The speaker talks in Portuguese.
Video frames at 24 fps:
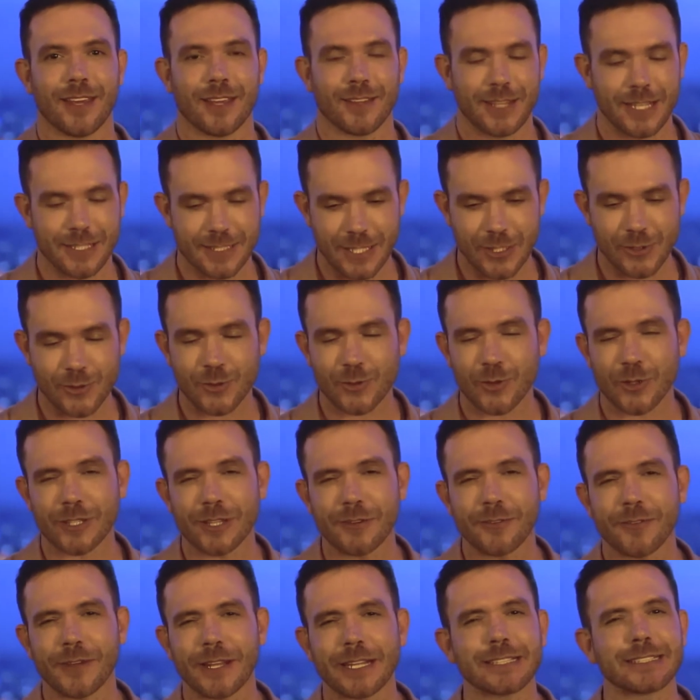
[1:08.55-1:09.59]
Desejo toda
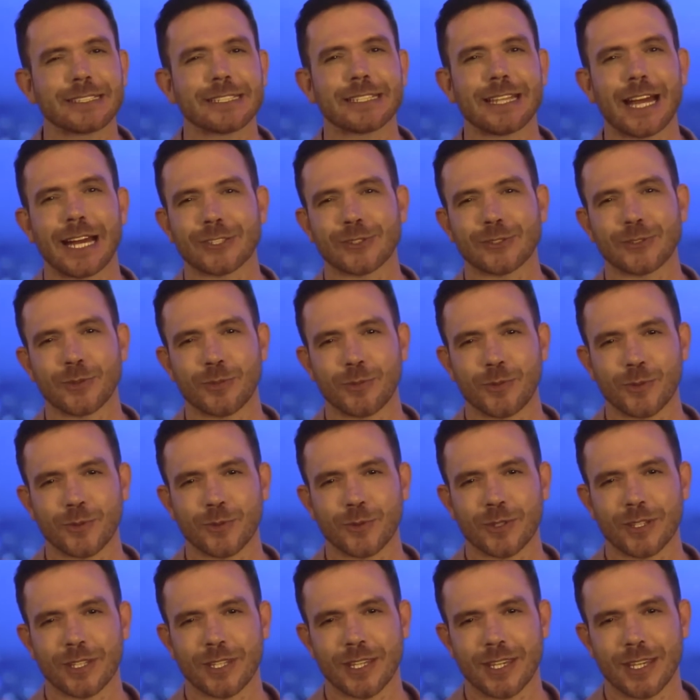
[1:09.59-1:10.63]
a felicidade do
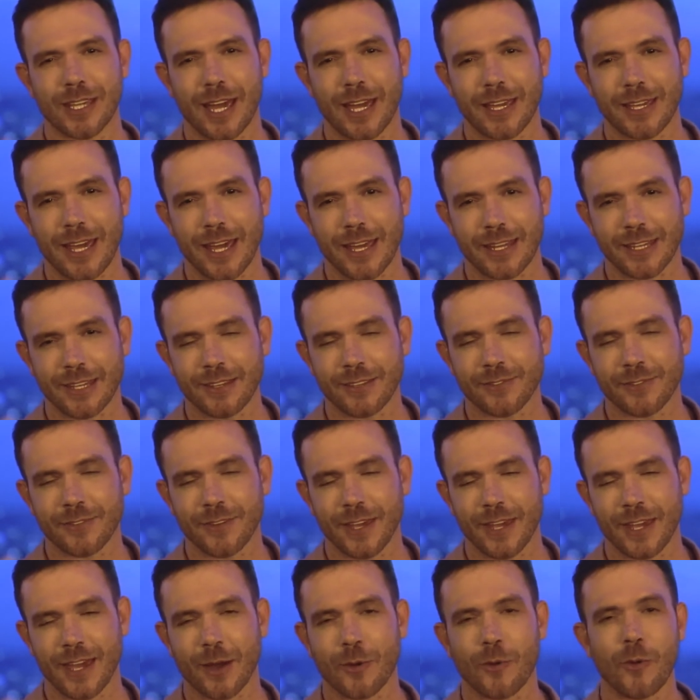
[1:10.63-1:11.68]
mundo, que a Yarin
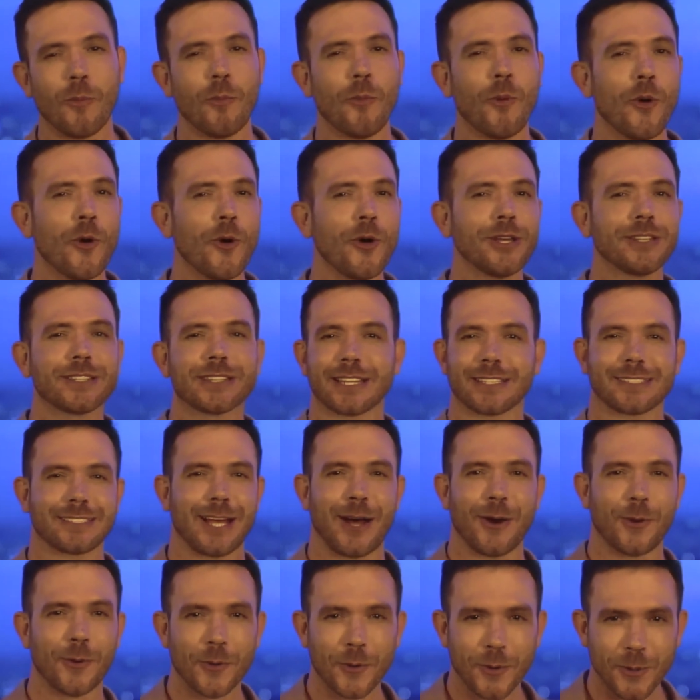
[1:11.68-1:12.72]
venha com muita
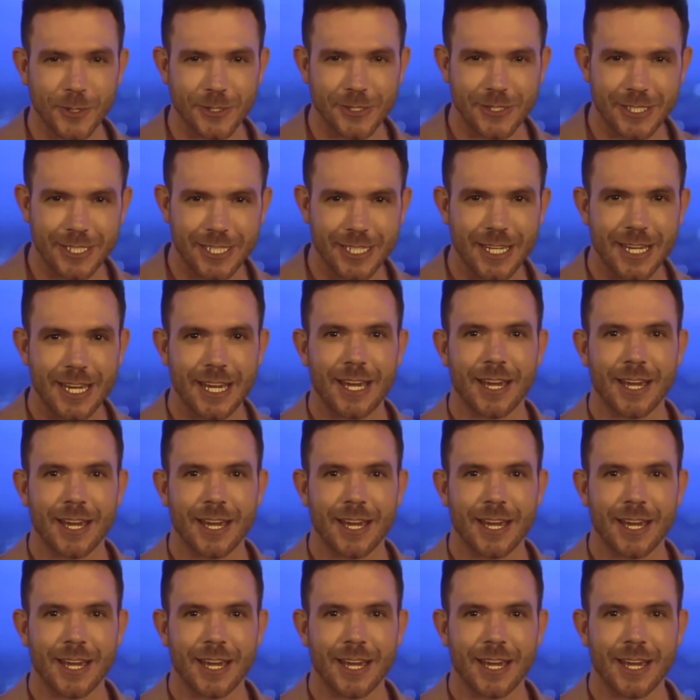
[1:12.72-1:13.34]
saúde,